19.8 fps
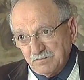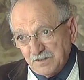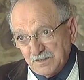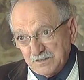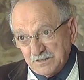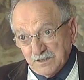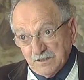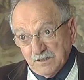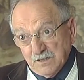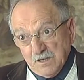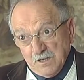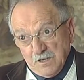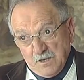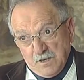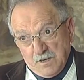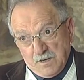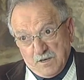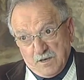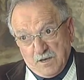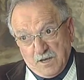Infatti
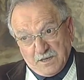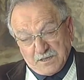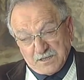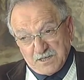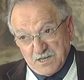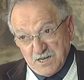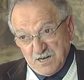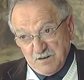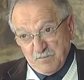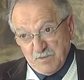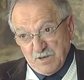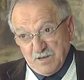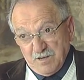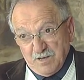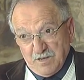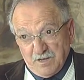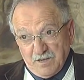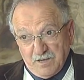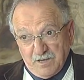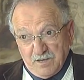
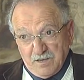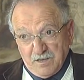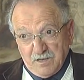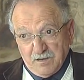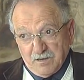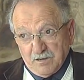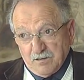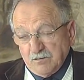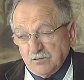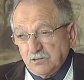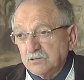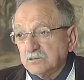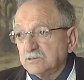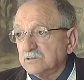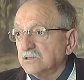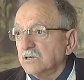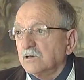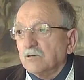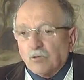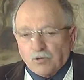assieme ai
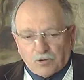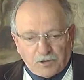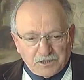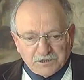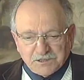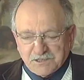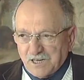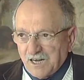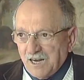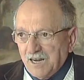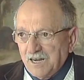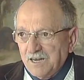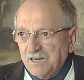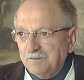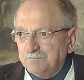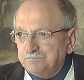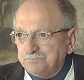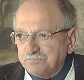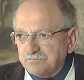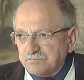orchestrali